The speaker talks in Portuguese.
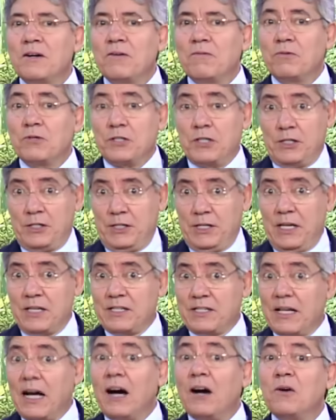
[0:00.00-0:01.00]
Você se
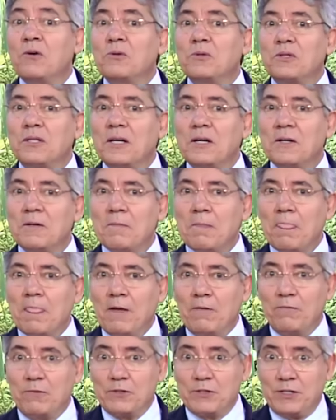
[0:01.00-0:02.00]
exalta,
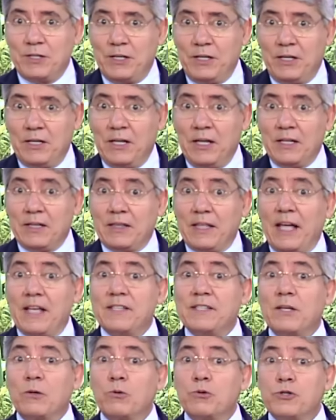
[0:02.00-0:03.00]
você
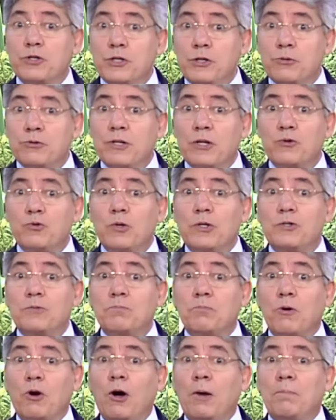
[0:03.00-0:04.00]
tece elogios às suas
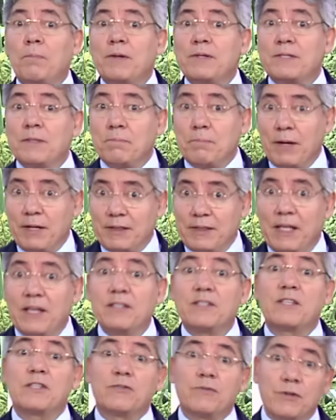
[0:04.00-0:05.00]
próprias e
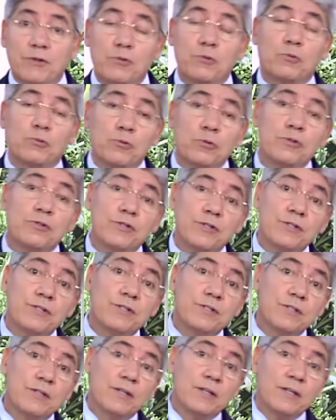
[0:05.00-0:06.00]
pretensas
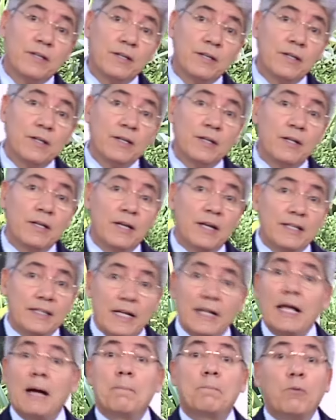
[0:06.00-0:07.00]
virtudes.
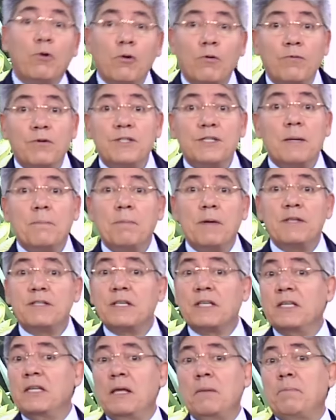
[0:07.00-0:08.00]
Daqui a pouco você pensa
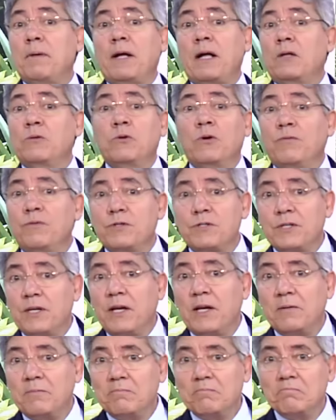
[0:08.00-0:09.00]
que nem pecador você
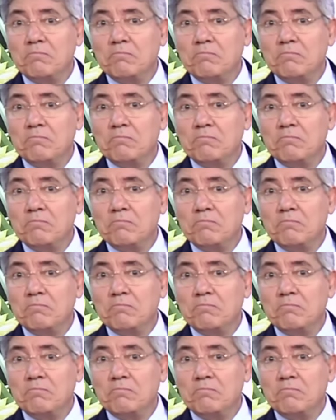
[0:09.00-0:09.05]
é.